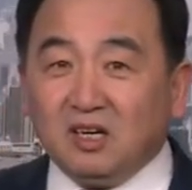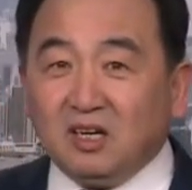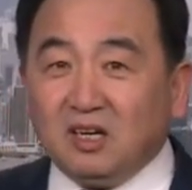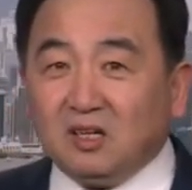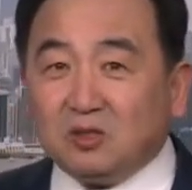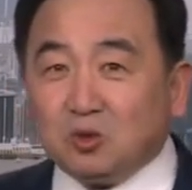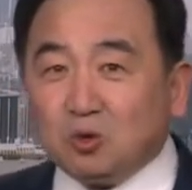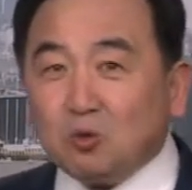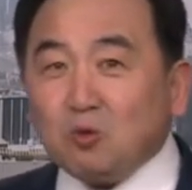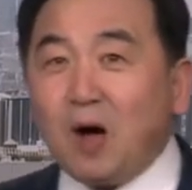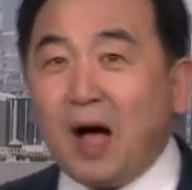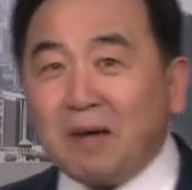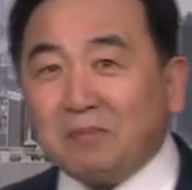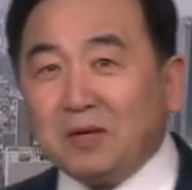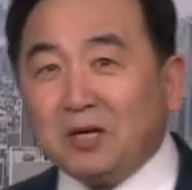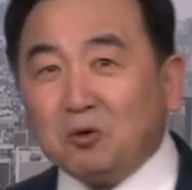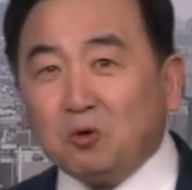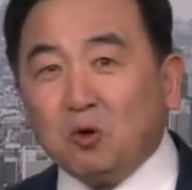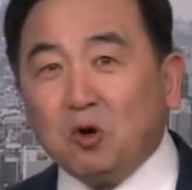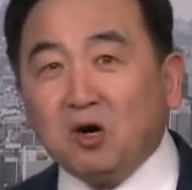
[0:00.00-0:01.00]
中华
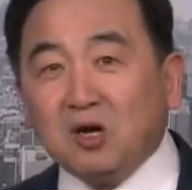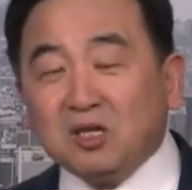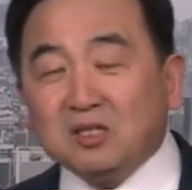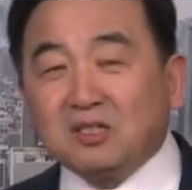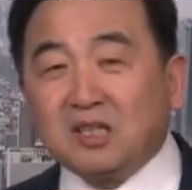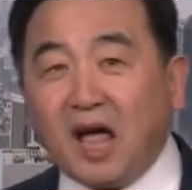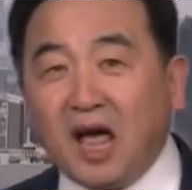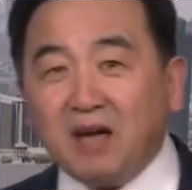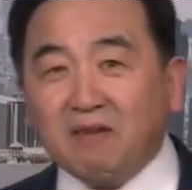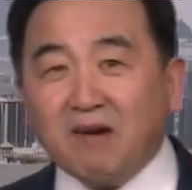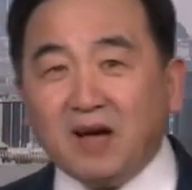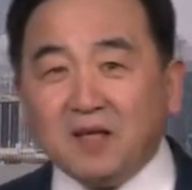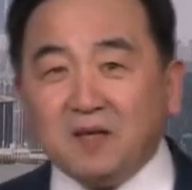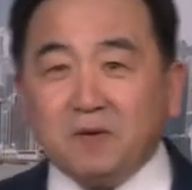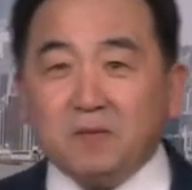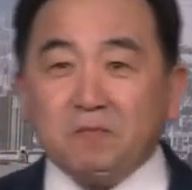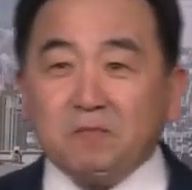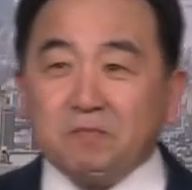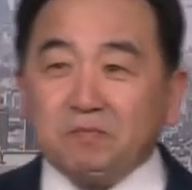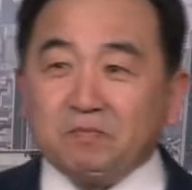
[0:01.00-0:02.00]
民国台湾，
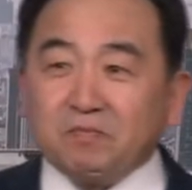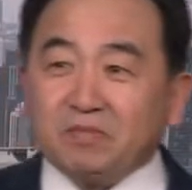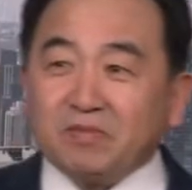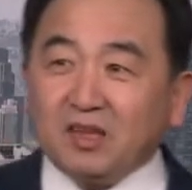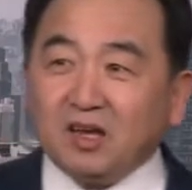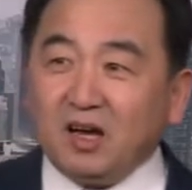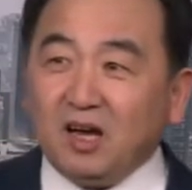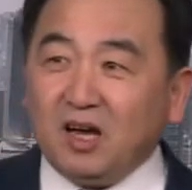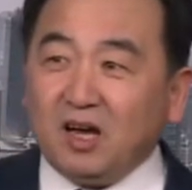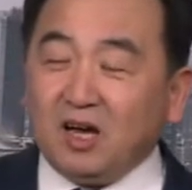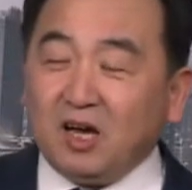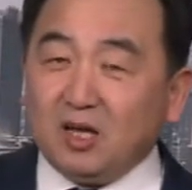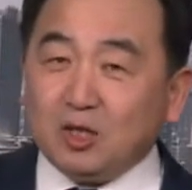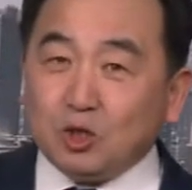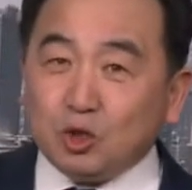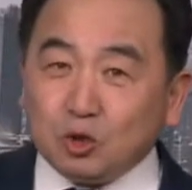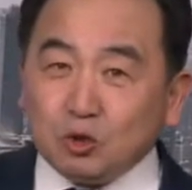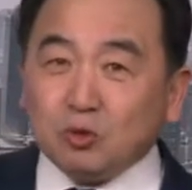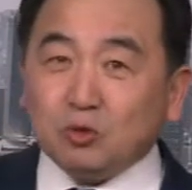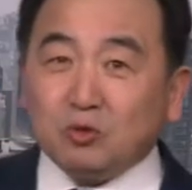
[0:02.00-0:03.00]
呃，
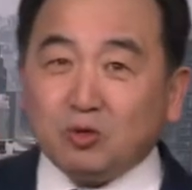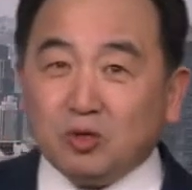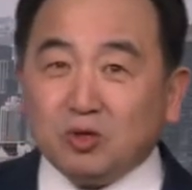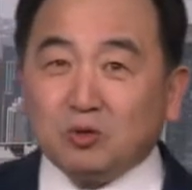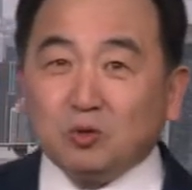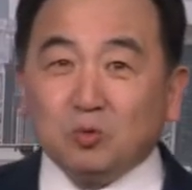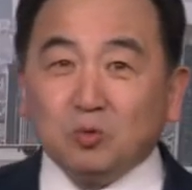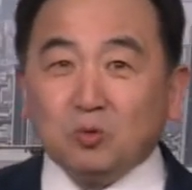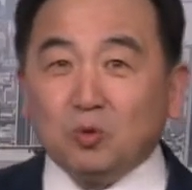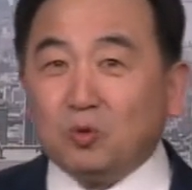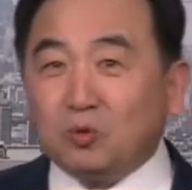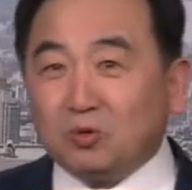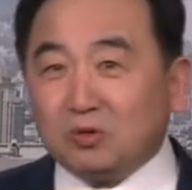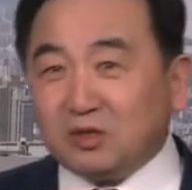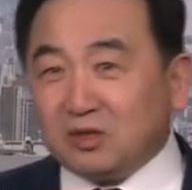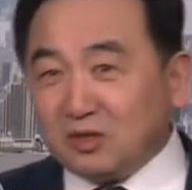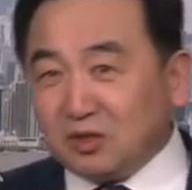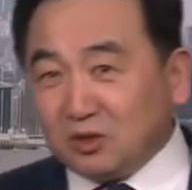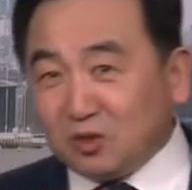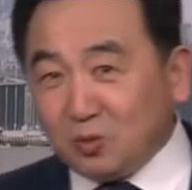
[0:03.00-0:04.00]
拒绝中共，
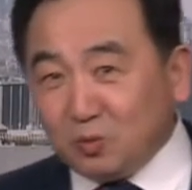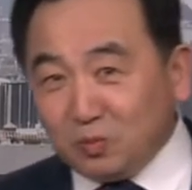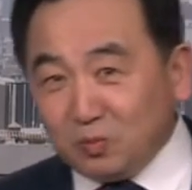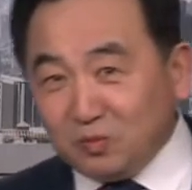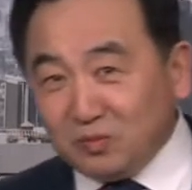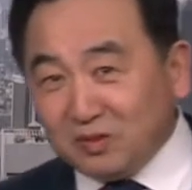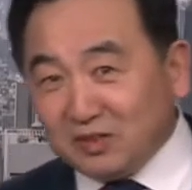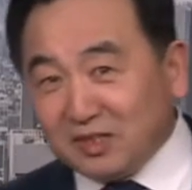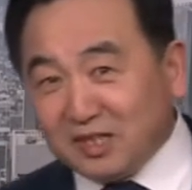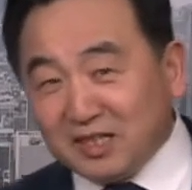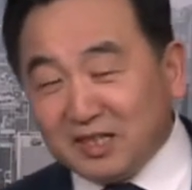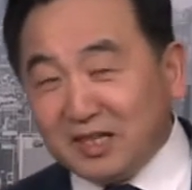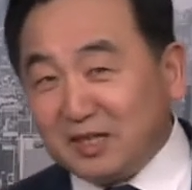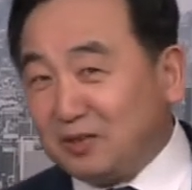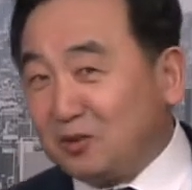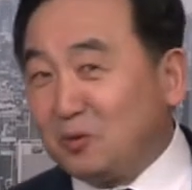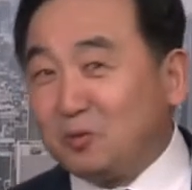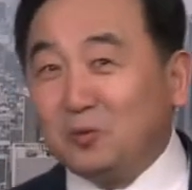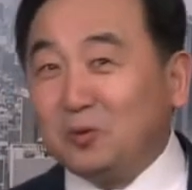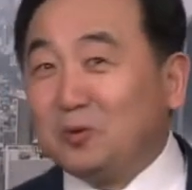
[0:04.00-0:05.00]
这都这也
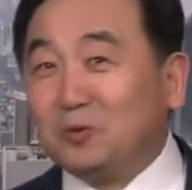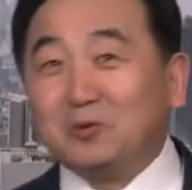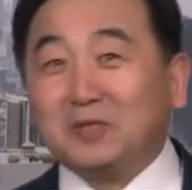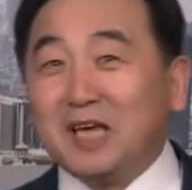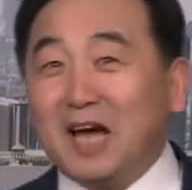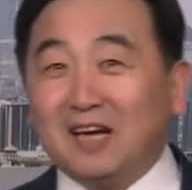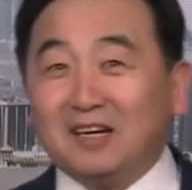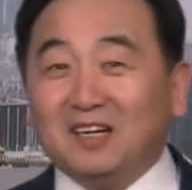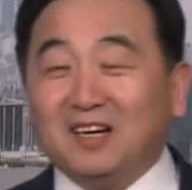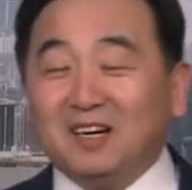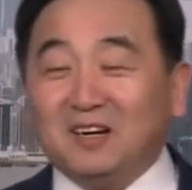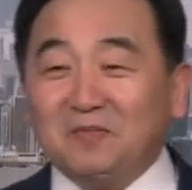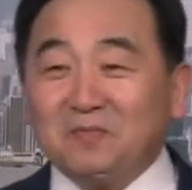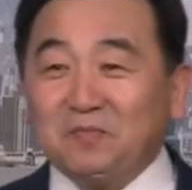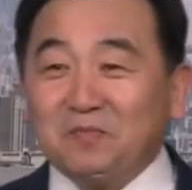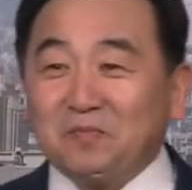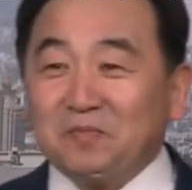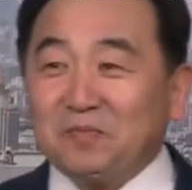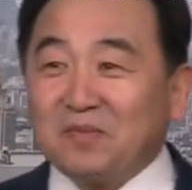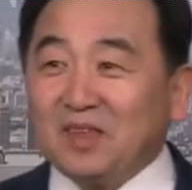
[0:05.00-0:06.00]
都不用讲了。
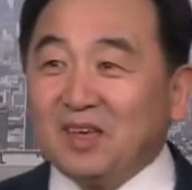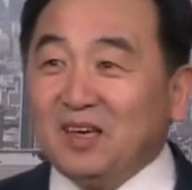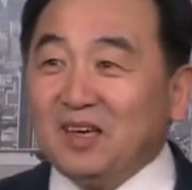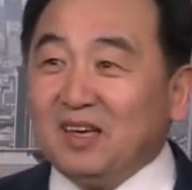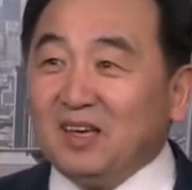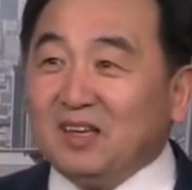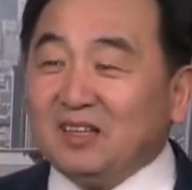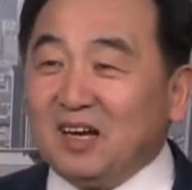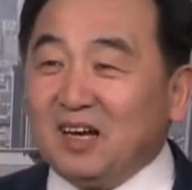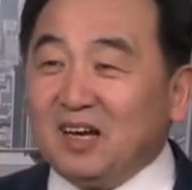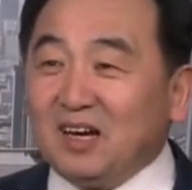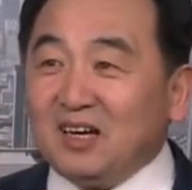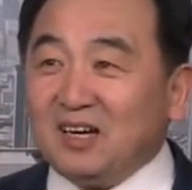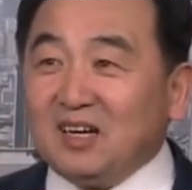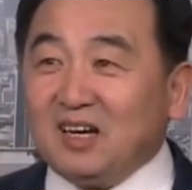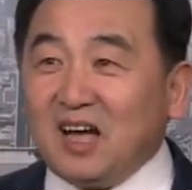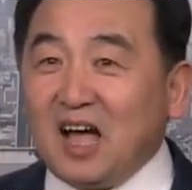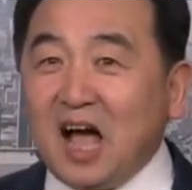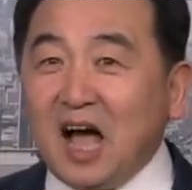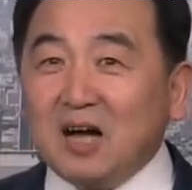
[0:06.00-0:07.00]
那
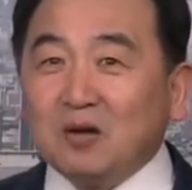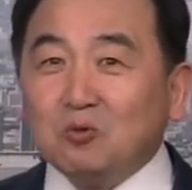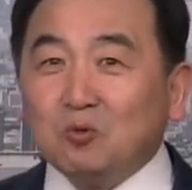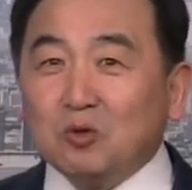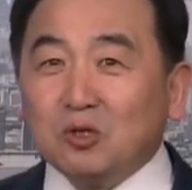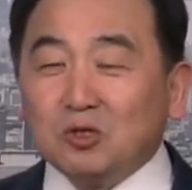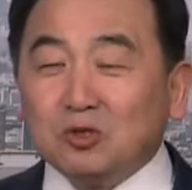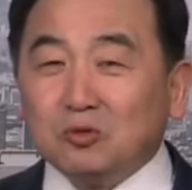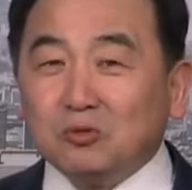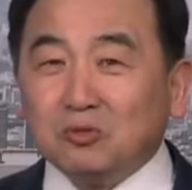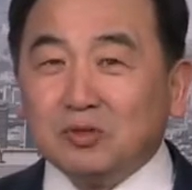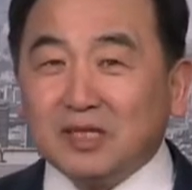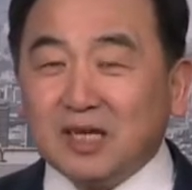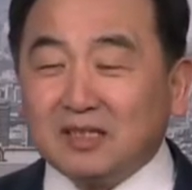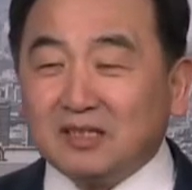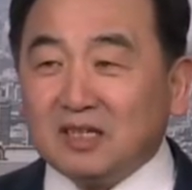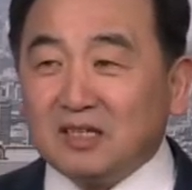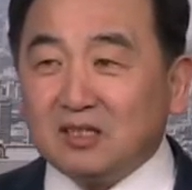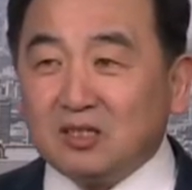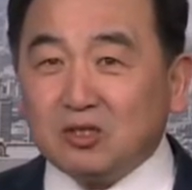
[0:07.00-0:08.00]
韩国出
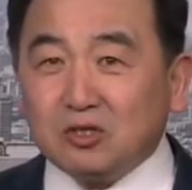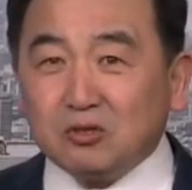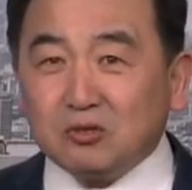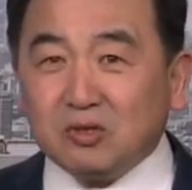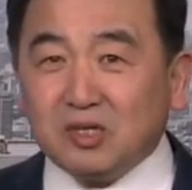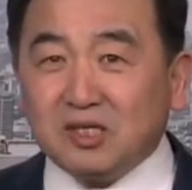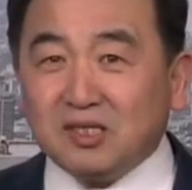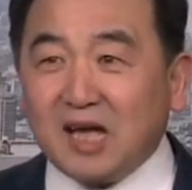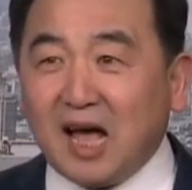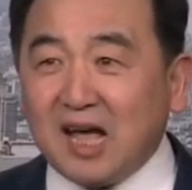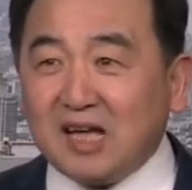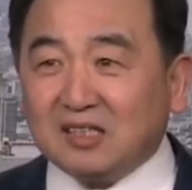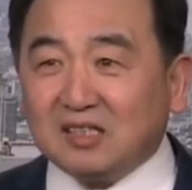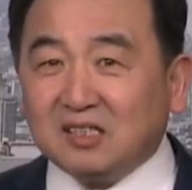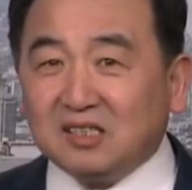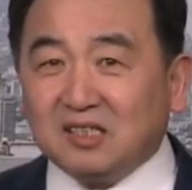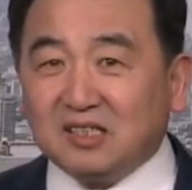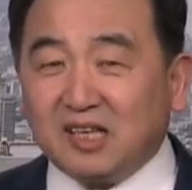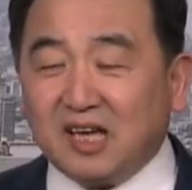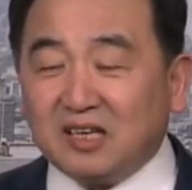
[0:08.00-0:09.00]
现的最大
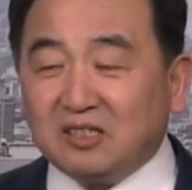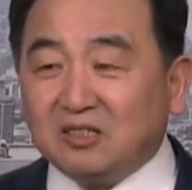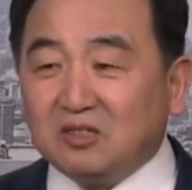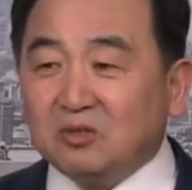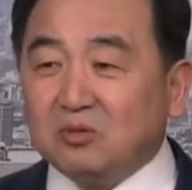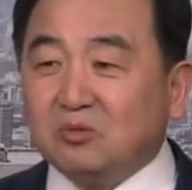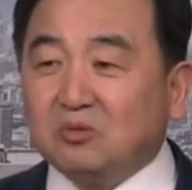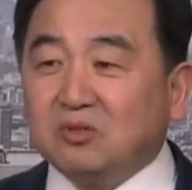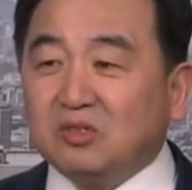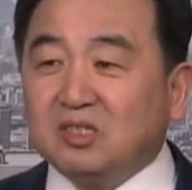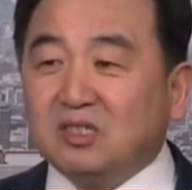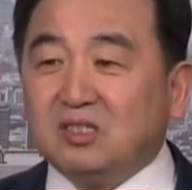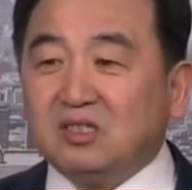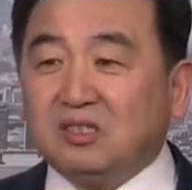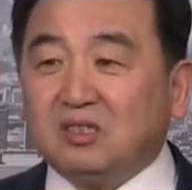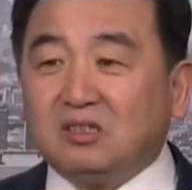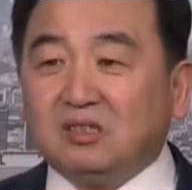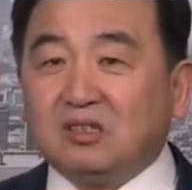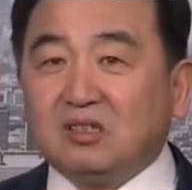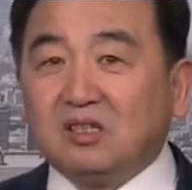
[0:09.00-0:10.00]
特点就是
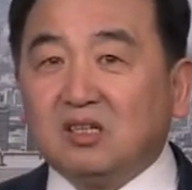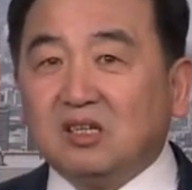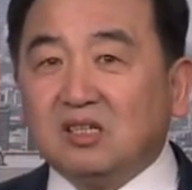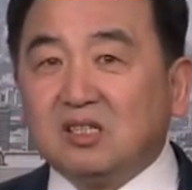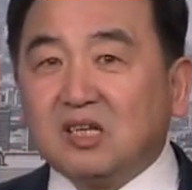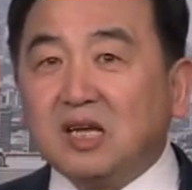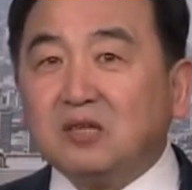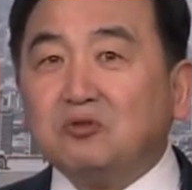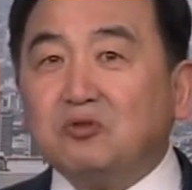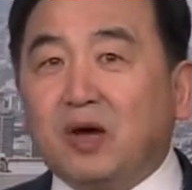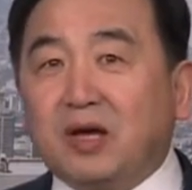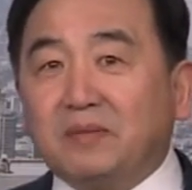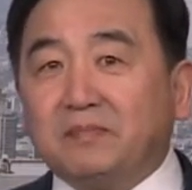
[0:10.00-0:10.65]
筛选，